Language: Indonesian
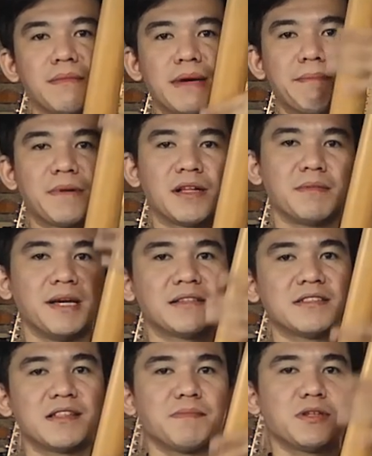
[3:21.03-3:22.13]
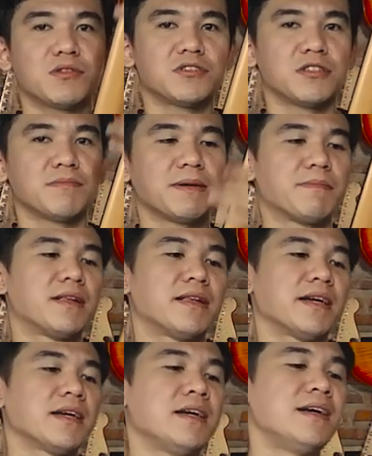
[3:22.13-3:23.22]
maple biasa tapi roasted maple
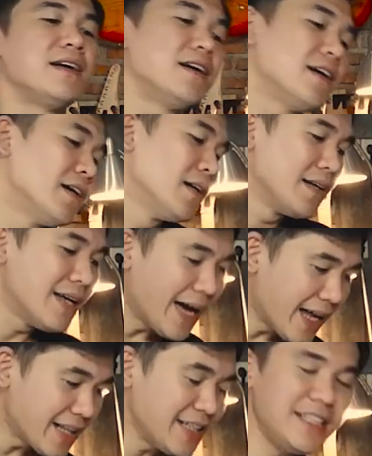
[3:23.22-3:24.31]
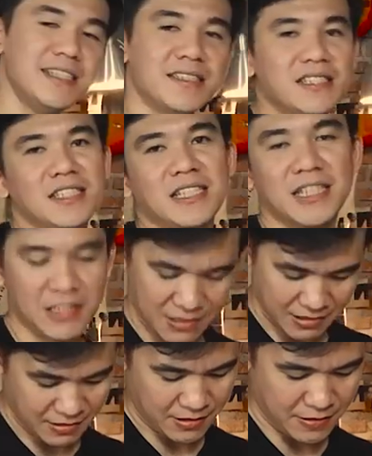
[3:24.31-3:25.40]
neck dan ini sih
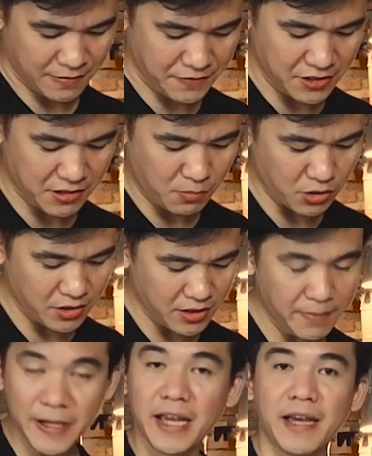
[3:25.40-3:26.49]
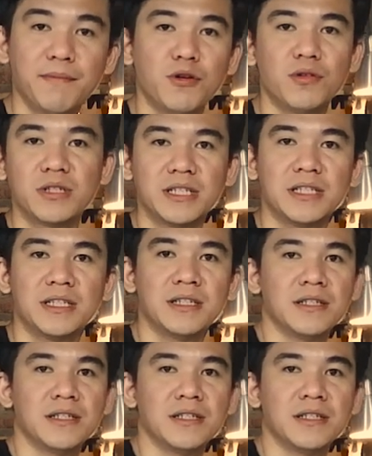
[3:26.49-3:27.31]
uh, eh, fingerboardnya dia pakai ebony